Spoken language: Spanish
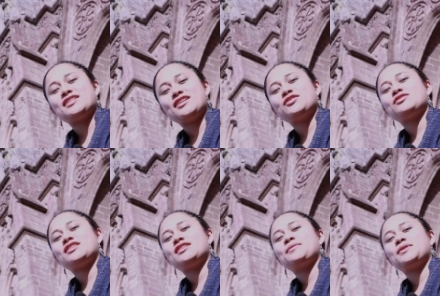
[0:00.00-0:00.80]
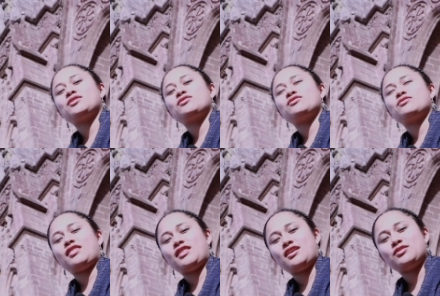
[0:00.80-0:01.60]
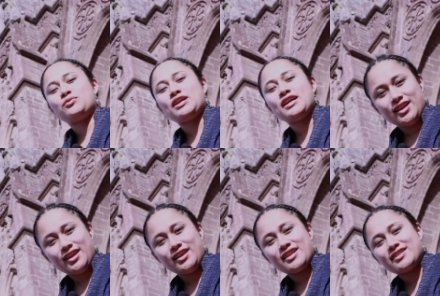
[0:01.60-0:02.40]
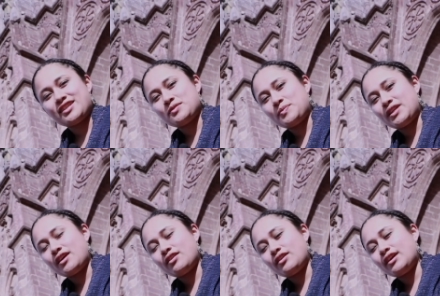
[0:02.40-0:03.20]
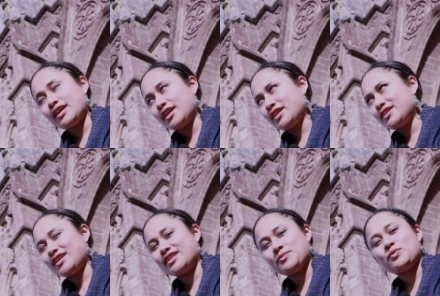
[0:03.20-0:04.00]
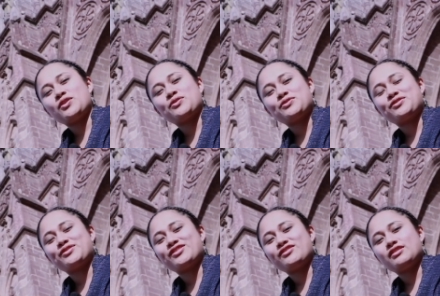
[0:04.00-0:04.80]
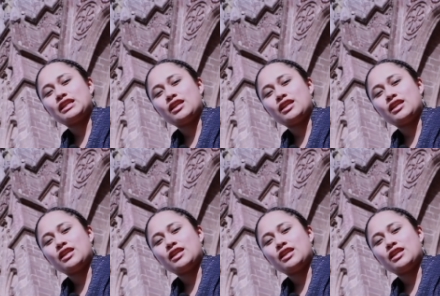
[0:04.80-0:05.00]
107 metros de altura y está inspirada en el tipo de construcción